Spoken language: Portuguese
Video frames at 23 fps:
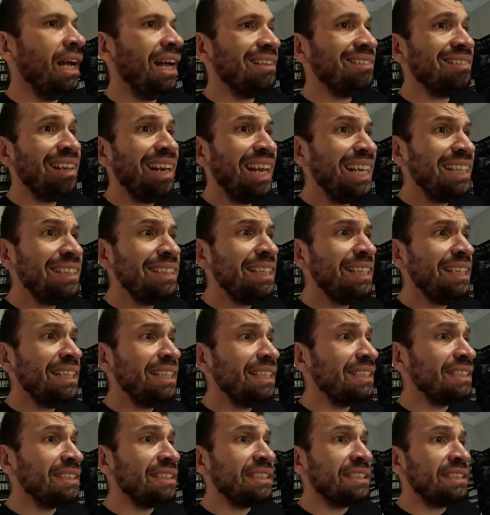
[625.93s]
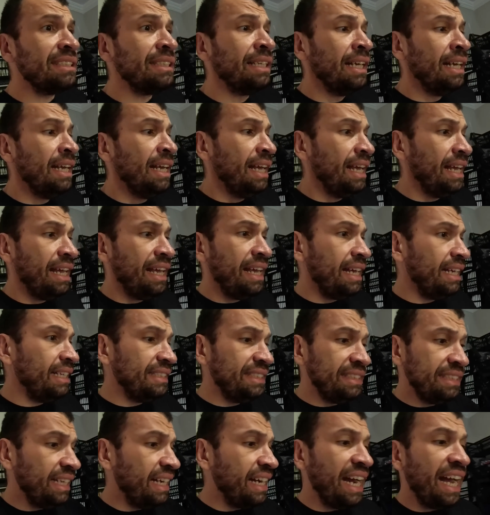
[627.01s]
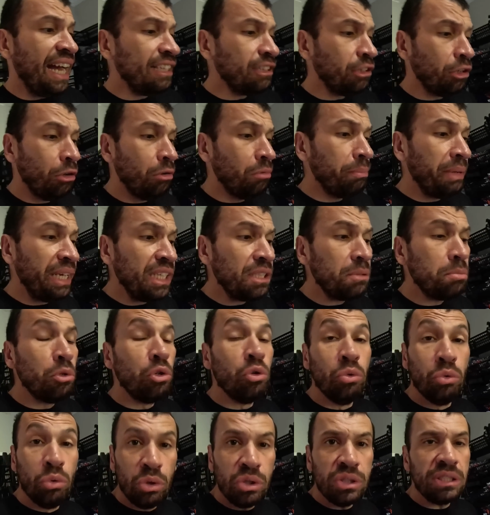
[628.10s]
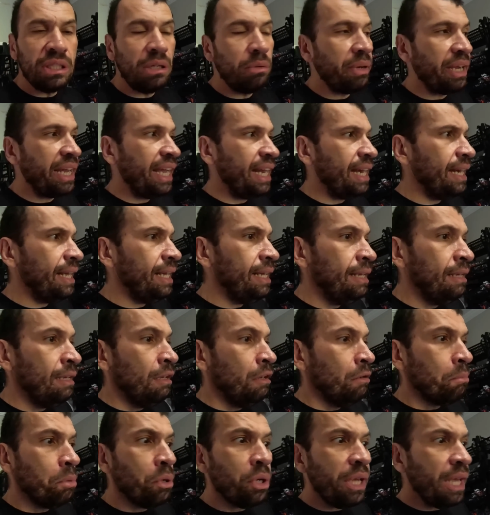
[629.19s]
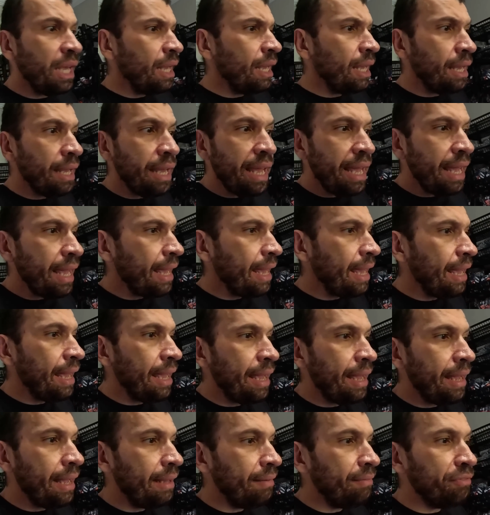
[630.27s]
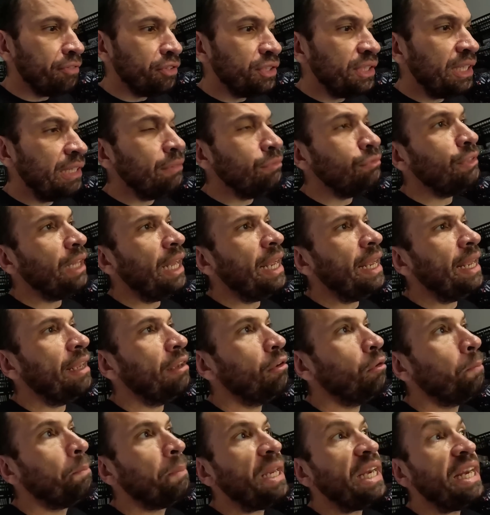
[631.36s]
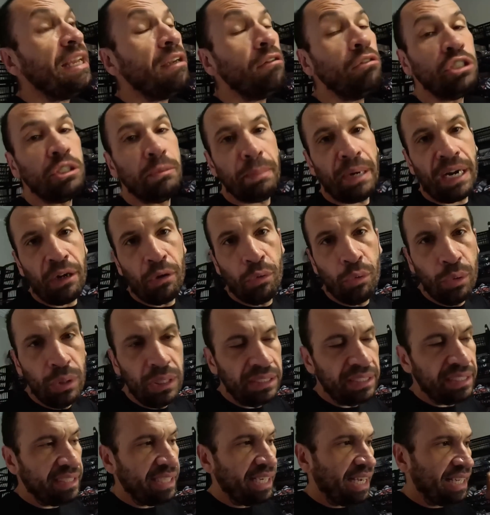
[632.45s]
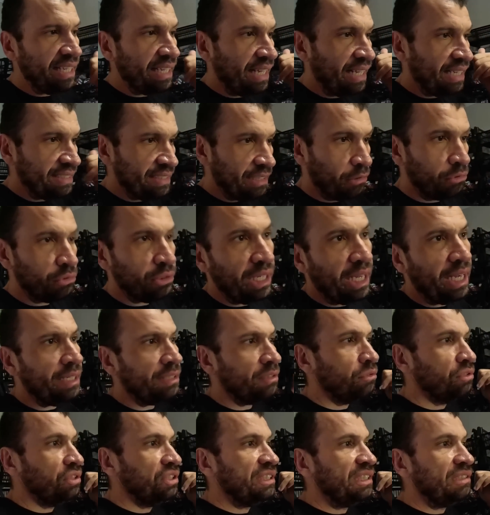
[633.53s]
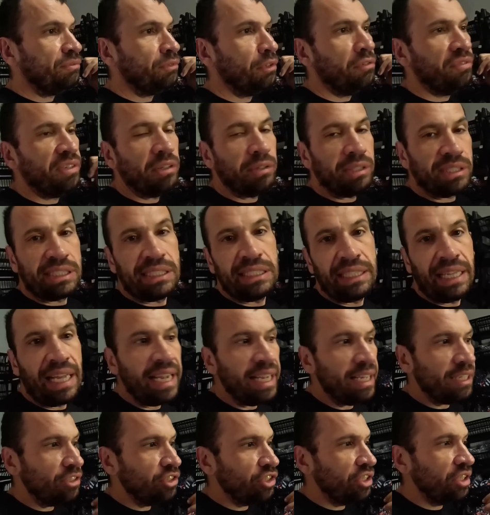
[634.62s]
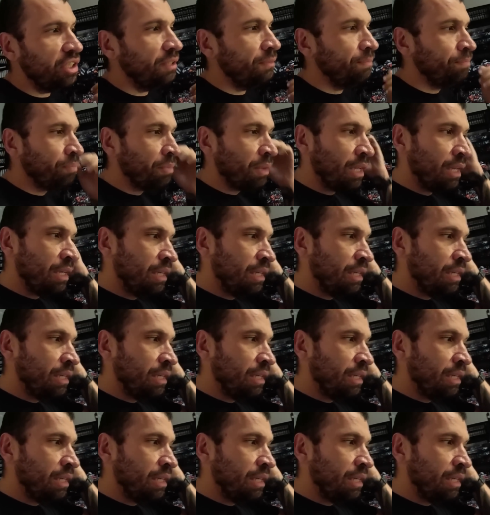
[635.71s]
Atletas é, de triatlon mesmo usam ele porque é, você não tem o perigo de ir para rua, de ser assaltado, de se envolver num acidente,